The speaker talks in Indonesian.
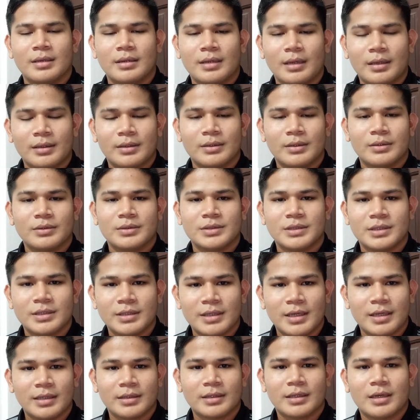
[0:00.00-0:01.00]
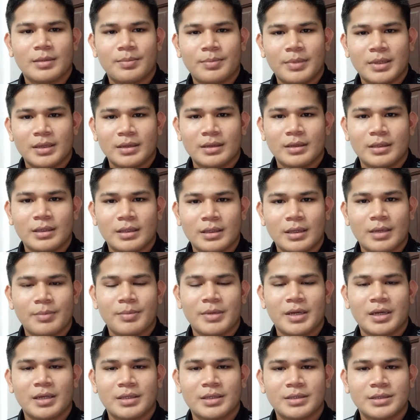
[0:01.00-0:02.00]
teknologi yang terdapat di
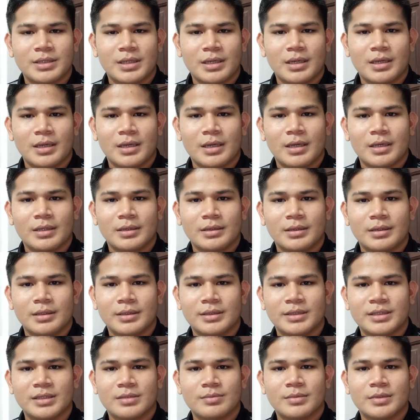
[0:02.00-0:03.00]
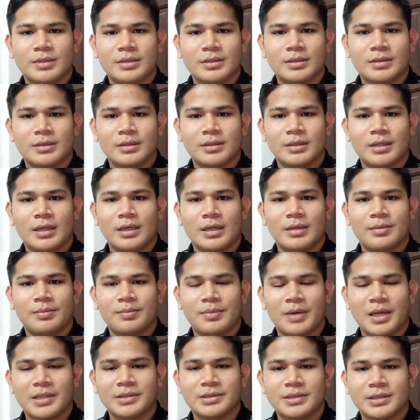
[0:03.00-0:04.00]
Amerika Serikat, di Jerman, dan
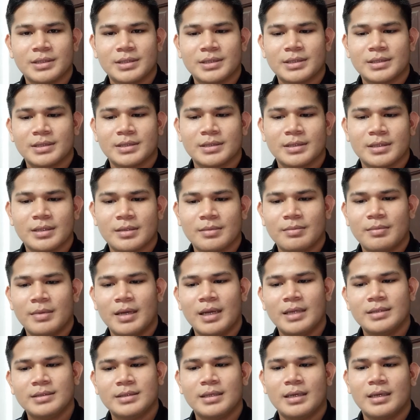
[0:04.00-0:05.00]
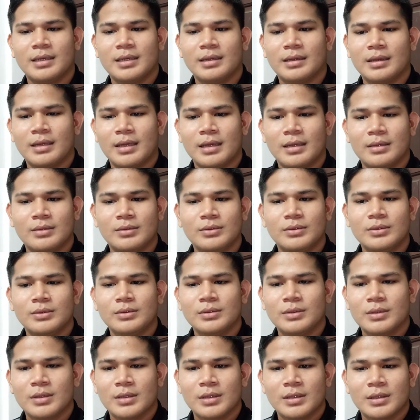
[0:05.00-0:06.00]
Prancis. Malah sedekat lalu,
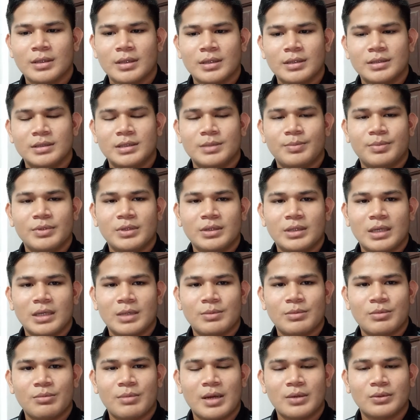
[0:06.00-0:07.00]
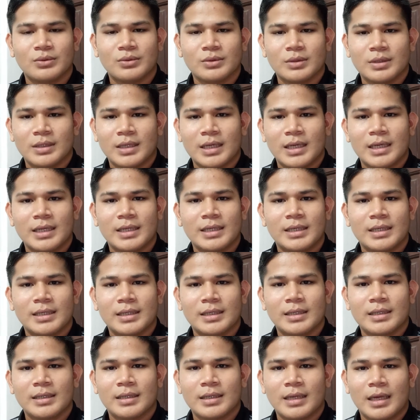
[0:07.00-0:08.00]
Jepun telah membangunkan
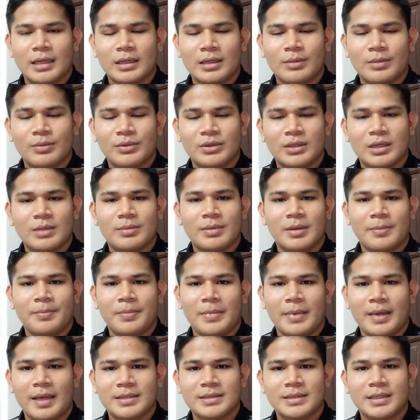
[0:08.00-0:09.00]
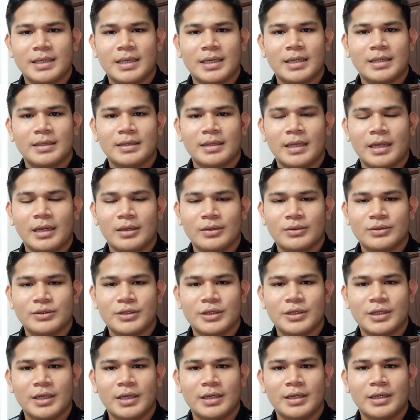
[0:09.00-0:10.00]
ataupun telah mengaplikasikan
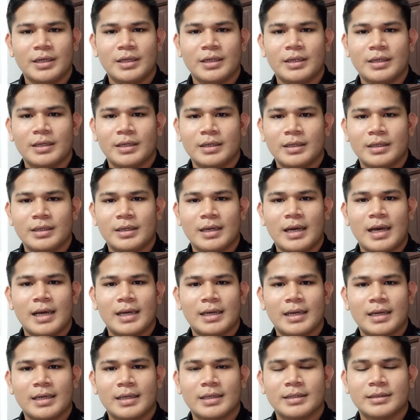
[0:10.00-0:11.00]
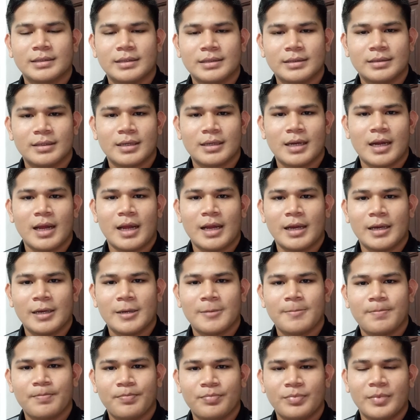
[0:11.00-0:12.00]
teknologi ini ke arah ketenteraan
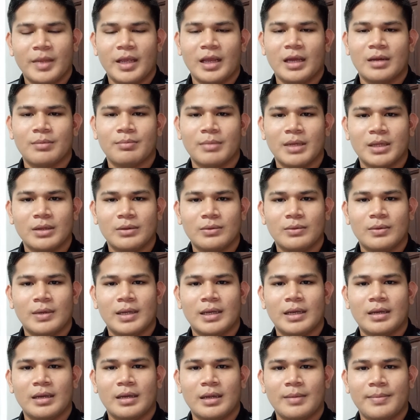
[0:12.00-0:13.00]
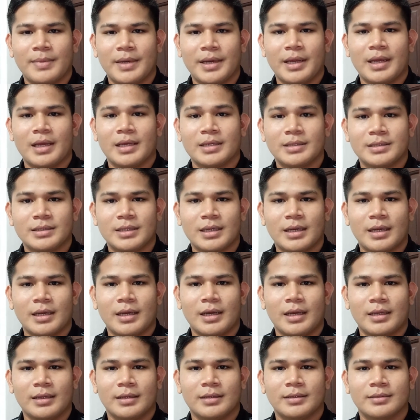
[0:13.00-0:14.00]
dengan bantuan Amerika
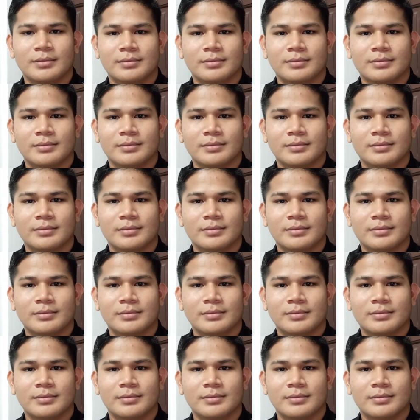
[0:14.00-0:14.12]
Syarikat.